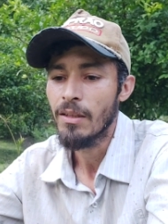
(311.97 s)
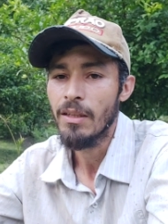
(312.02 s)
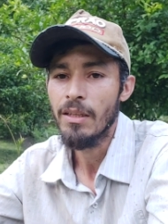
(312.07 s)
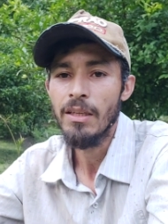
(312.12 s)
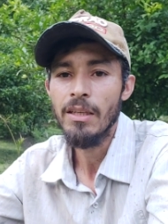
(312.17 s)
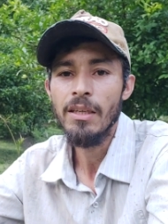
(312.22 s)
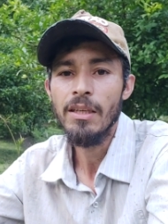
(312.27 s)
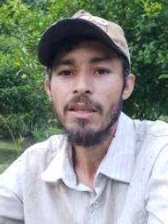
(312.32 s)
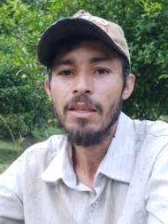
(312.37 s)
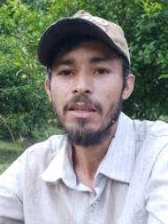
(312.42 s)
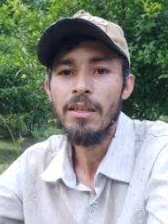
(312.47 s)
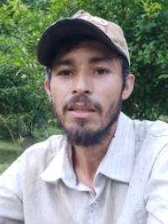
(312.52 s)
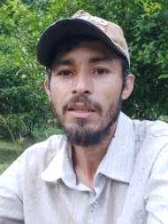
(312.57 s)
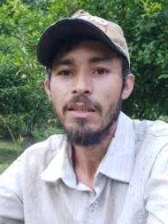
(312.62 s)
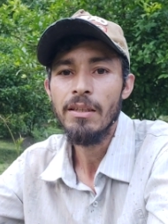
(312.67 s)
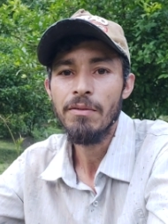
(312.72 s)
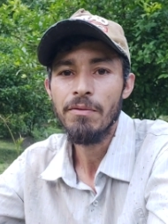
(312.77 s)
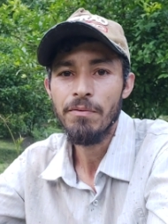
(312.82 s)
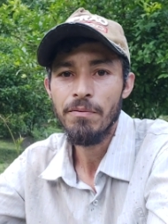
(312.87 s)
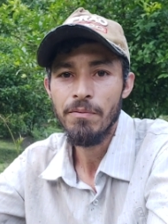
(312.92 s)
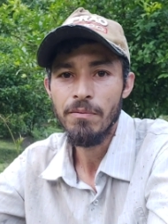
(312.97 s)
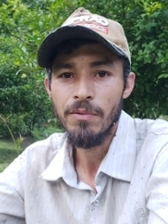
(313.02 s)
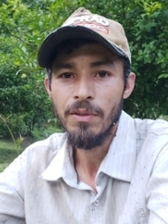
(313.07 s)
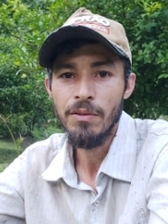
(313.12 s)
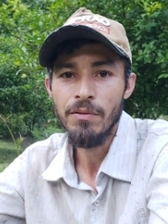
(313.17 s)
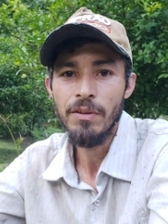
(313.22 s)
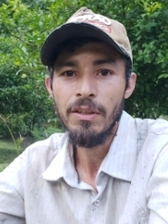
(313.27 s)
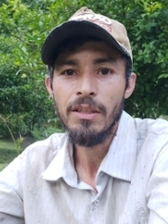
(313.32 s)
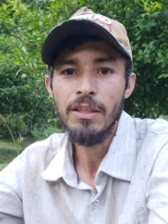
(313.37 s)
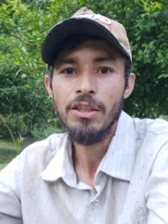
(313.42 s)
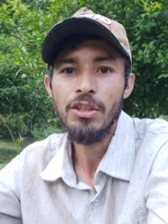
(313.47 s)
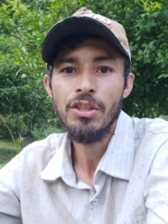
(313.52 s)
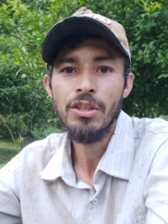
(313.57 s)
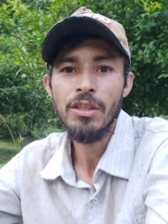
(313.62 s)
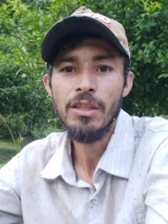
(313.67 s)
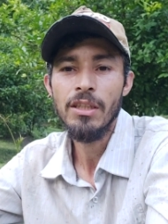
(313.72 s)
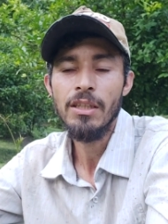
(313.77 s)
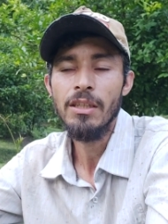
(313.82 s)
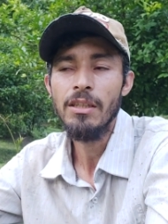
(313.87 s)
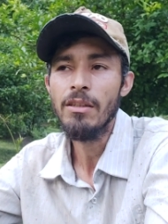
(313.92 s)
e vive
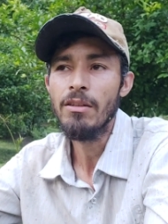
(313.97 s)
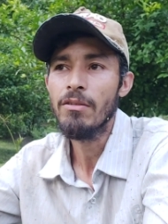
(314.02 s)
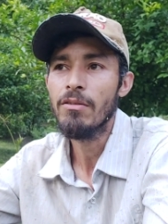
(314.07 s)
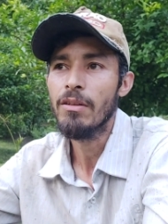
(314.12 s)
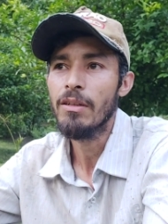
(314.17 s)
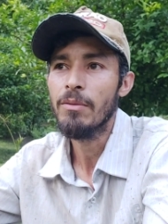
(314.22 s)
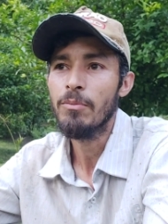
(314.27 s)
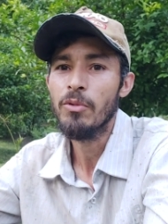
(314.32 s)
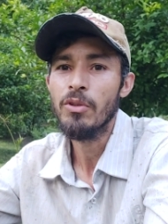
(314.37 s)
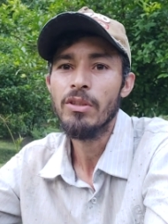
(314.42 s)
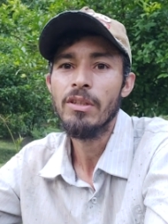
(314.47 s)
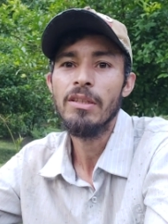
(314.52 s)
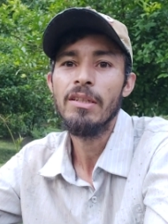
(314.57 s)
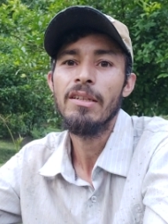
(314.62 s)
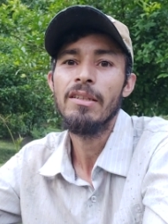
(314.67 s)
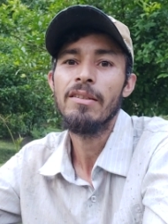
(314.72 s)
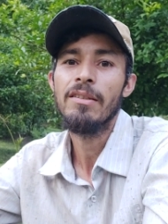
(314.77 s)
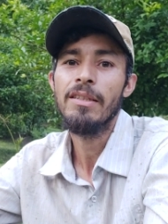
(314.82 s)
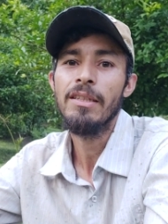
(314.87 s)
criticando muitas das